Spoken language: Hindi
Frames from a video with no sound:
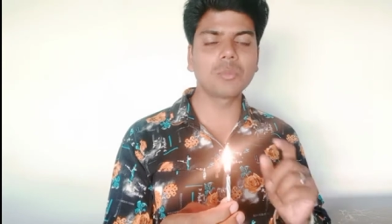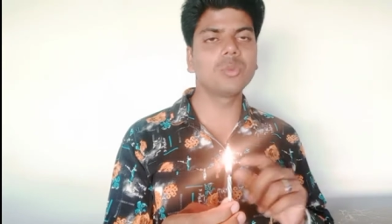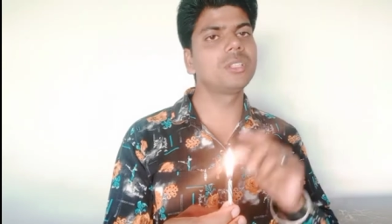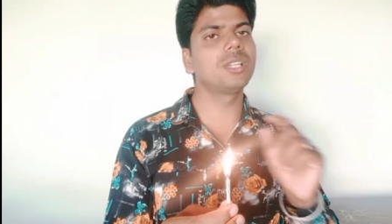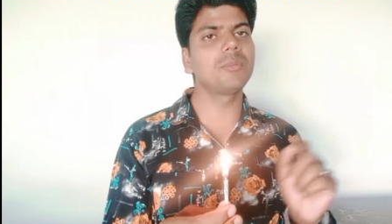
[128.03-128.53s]

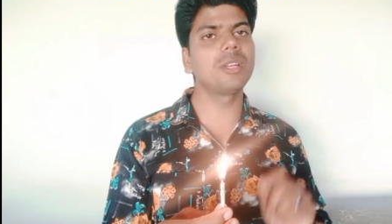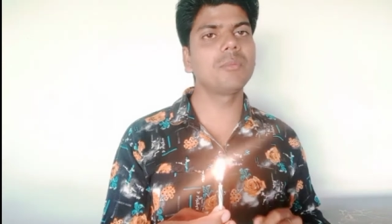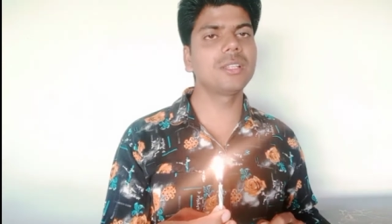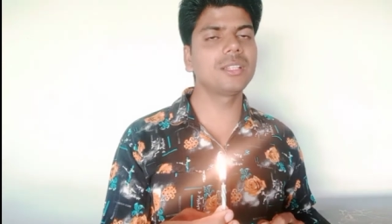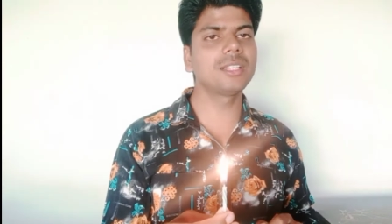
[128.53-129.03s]
आपको इतने
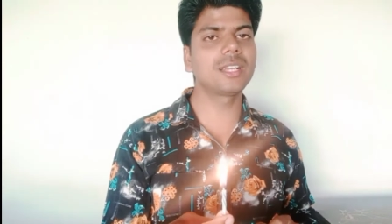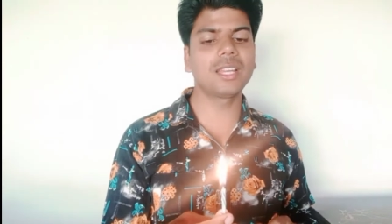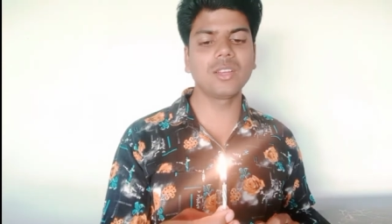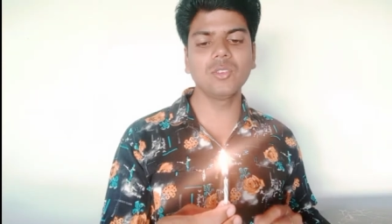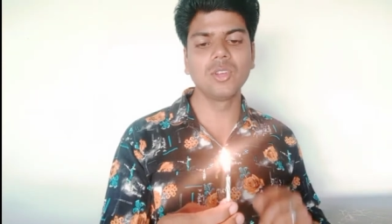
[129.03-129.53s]
मैंने मैजिक
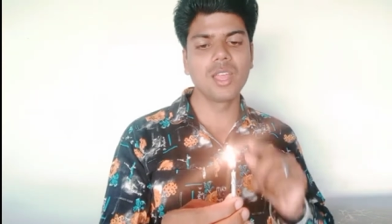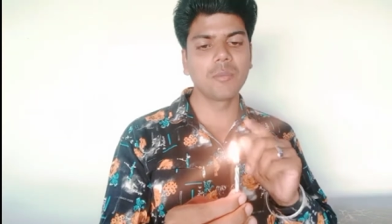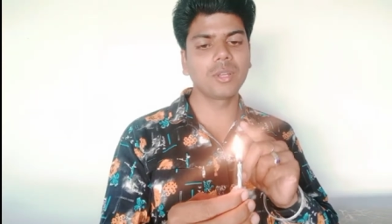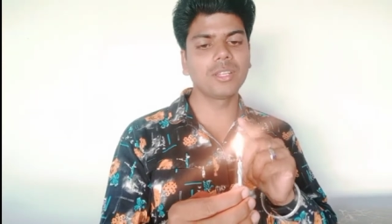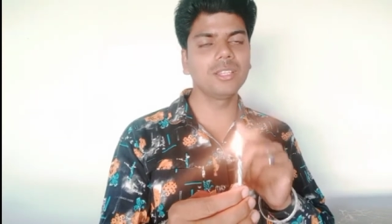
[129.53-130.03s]
दिखाया हूँ
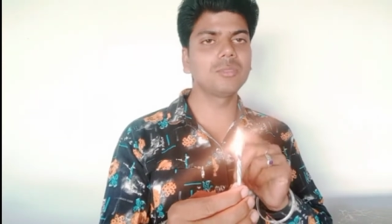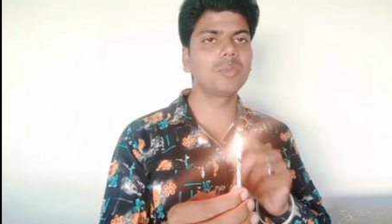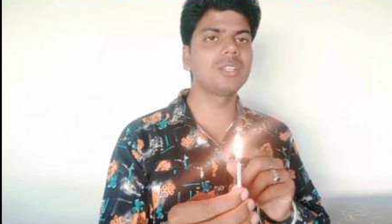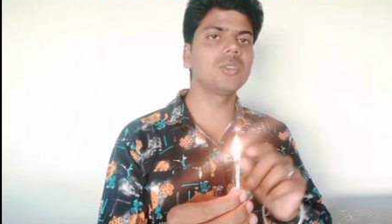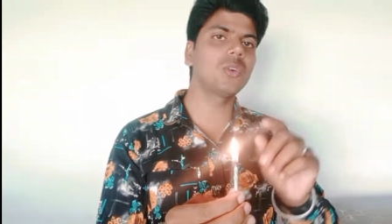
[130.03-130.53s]
पर इस
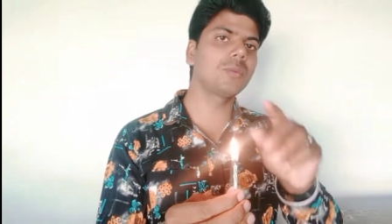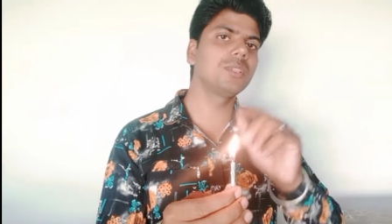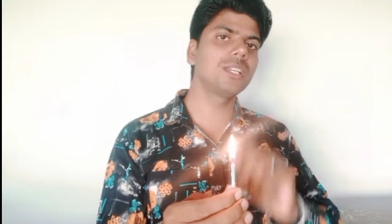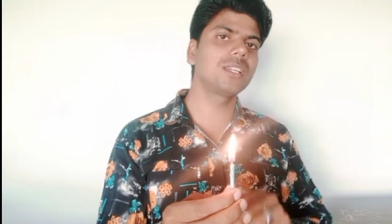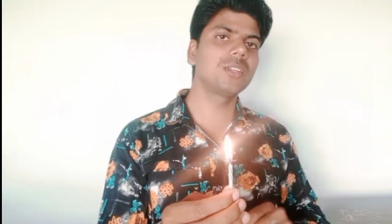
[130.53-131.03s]
मैजिक को
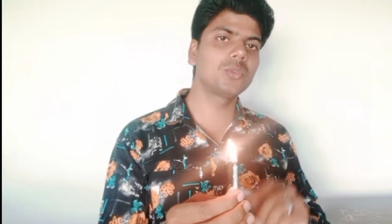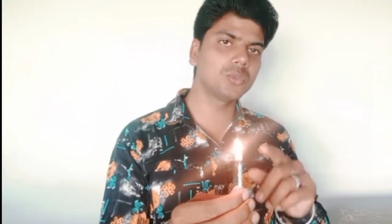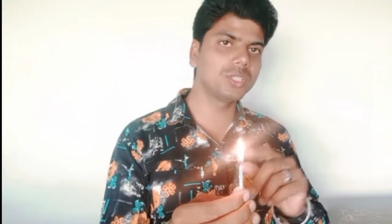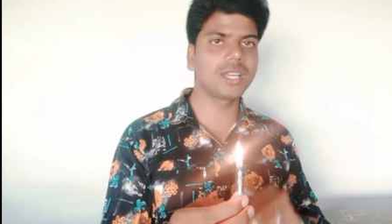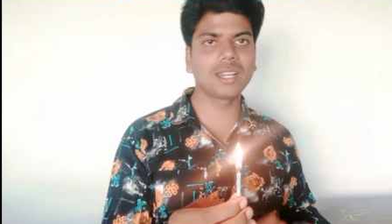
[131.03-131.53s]
आप देख करके
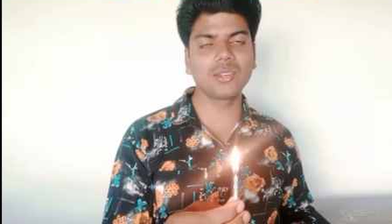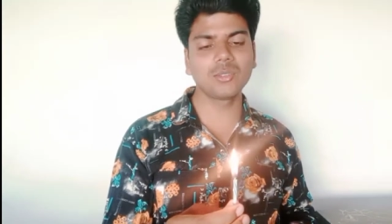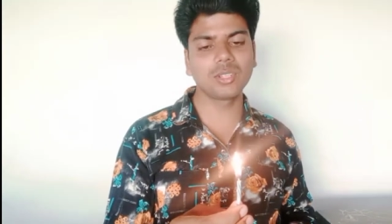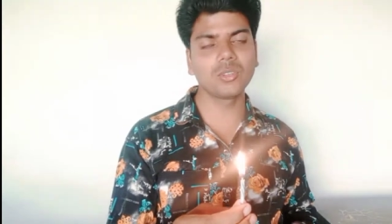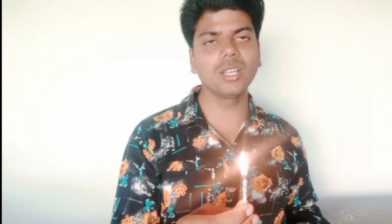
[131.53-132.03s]
खुद ही हैरान
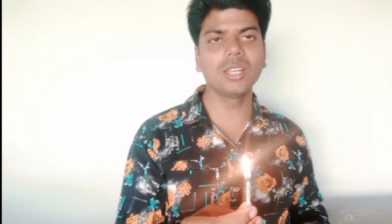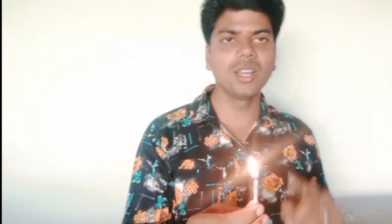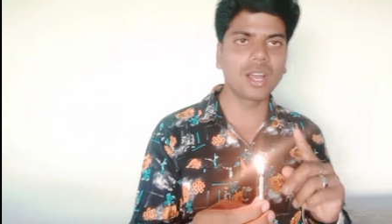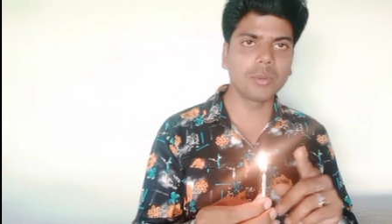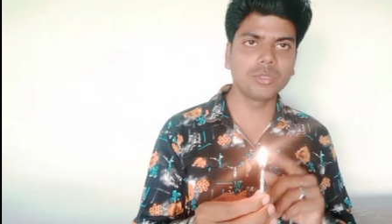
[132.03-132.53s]
हो जाओगे
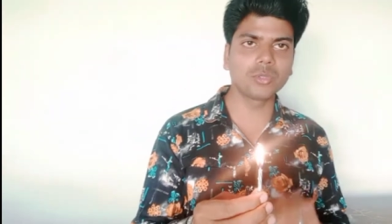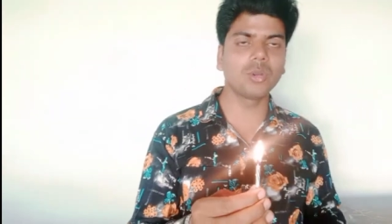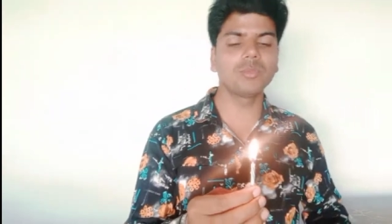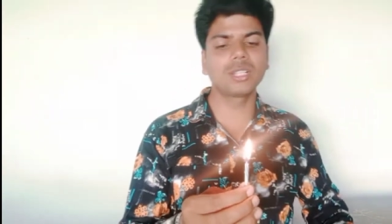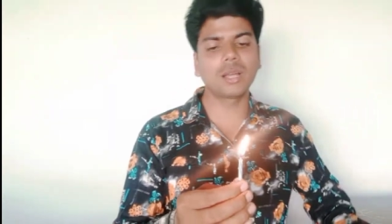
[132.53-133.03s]
अब
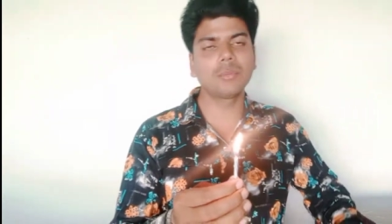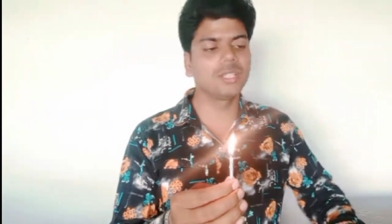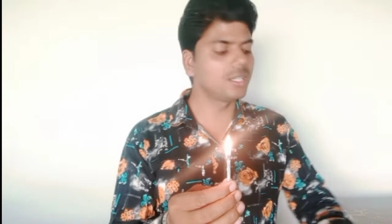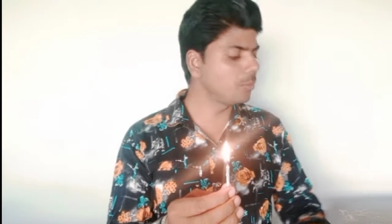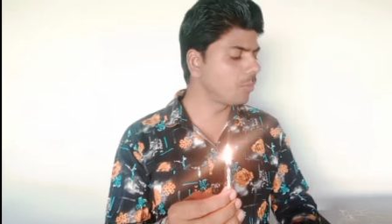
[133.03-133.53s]
इसको हम सिखा
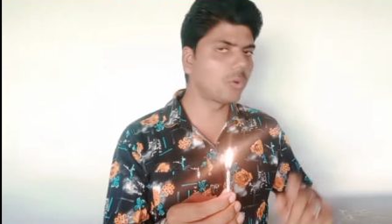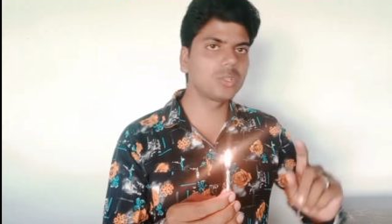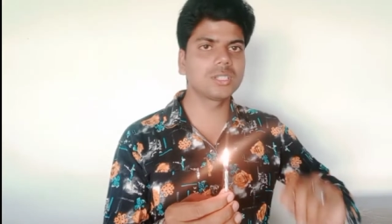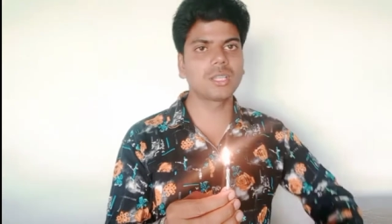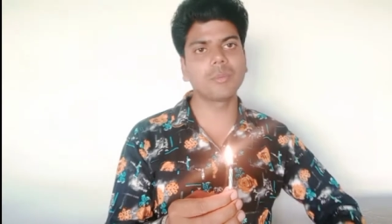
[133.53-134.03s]
भी देंगे
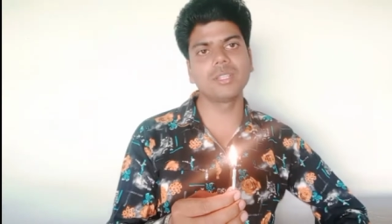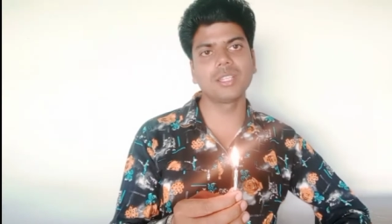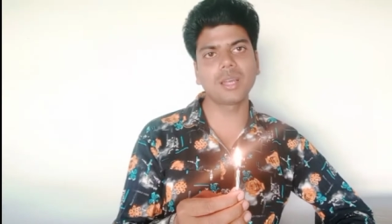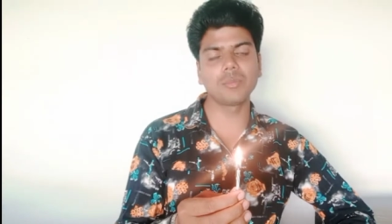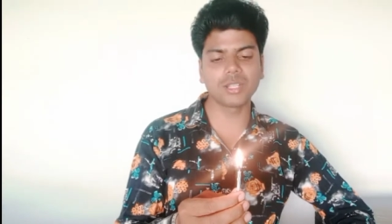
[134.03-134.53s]
बहुत अच्छा
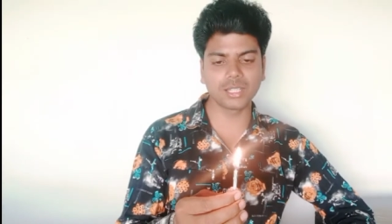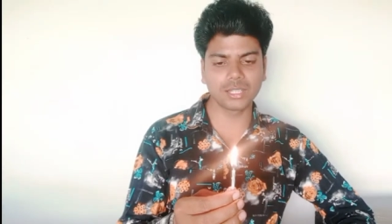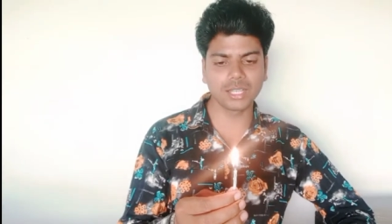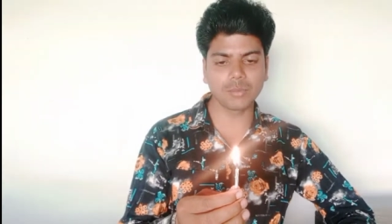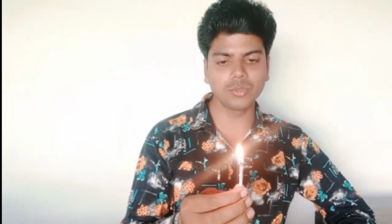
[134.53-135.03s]
मैजिक है आप
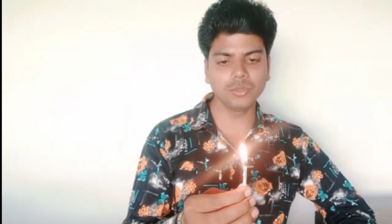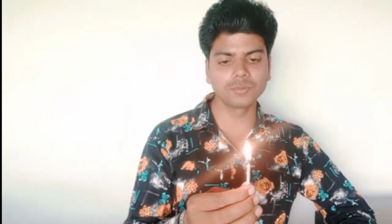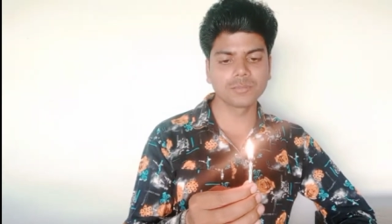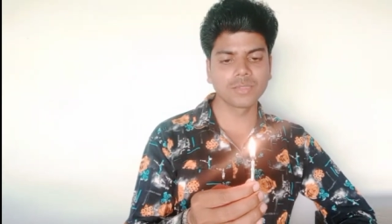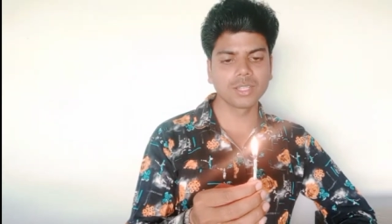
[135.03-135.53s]
दिखाते हैं
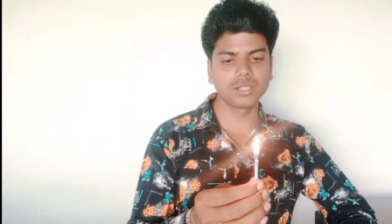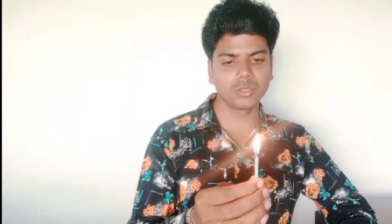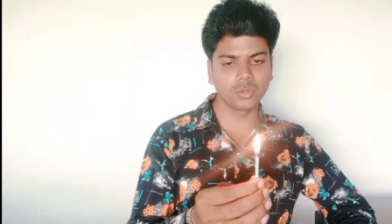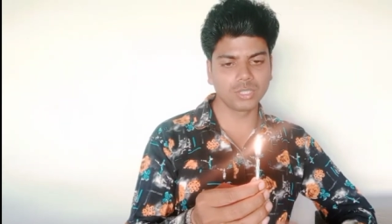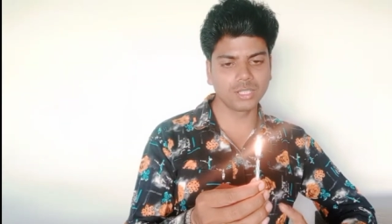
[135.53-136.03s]
आपको
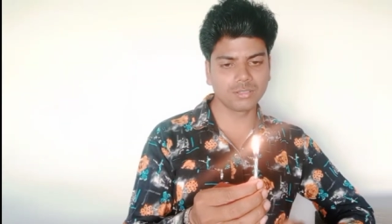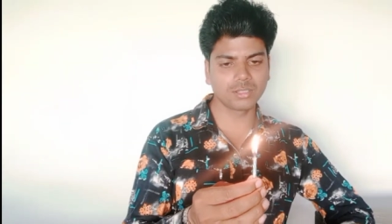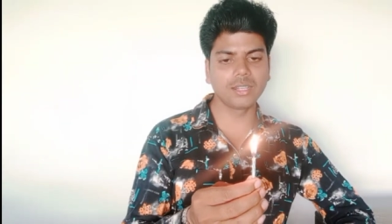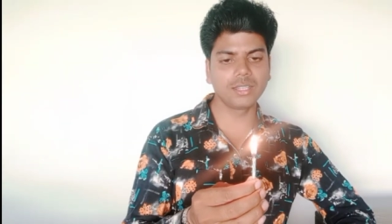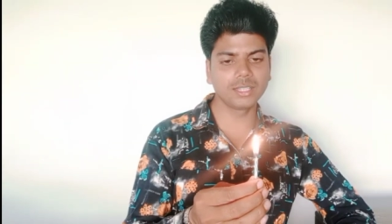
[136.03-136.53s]
ये थोड़ी देर
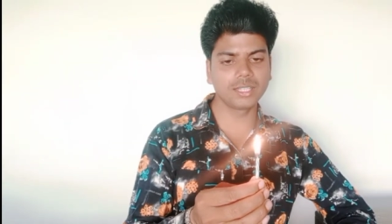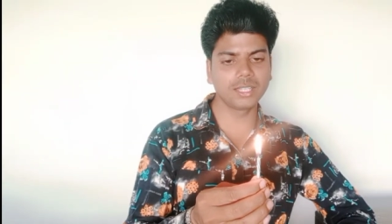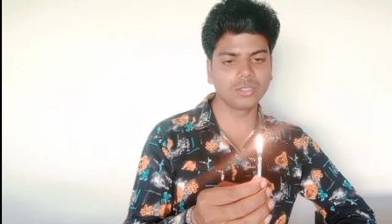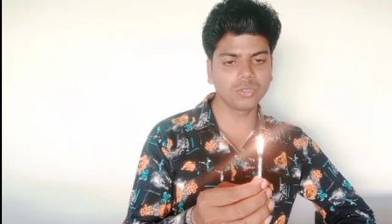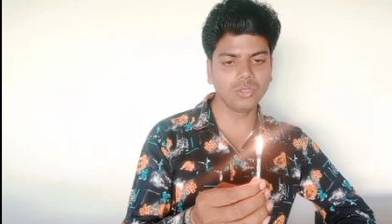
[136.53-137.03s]
चलने देते
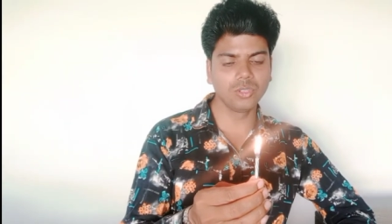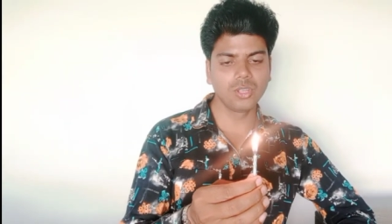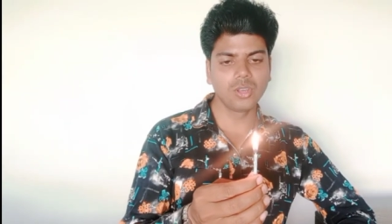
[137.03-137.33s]
हैं इसको